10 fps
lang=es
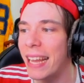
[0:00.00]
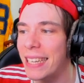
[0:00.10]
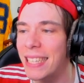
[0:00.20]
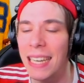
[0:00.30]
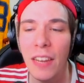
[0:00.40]
que,
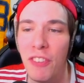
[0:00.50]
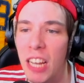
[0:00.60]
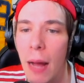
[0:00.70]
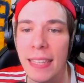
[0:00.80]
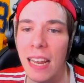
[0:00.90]
¿qué
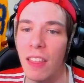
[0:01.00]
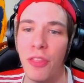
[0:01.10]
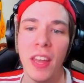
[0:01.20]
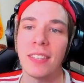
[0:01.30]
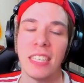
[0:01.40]
significa
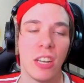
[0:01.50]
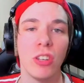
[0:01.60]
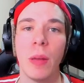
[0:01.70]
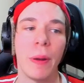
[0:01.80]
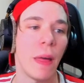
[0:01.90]
atardecer,
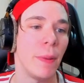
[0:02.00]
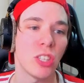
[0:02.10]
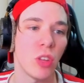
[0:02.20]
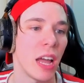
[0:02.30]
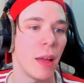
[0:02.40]
chicos? De verdad, me
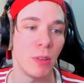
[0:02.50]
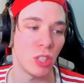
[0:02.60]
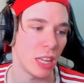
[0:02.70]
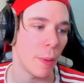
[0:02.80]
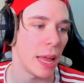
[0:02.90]
estoy, me
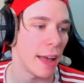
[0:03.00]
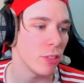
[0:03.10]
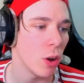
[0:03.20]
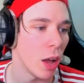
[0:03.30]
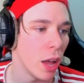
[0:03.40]
estoy
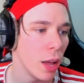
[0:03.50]
cabreando,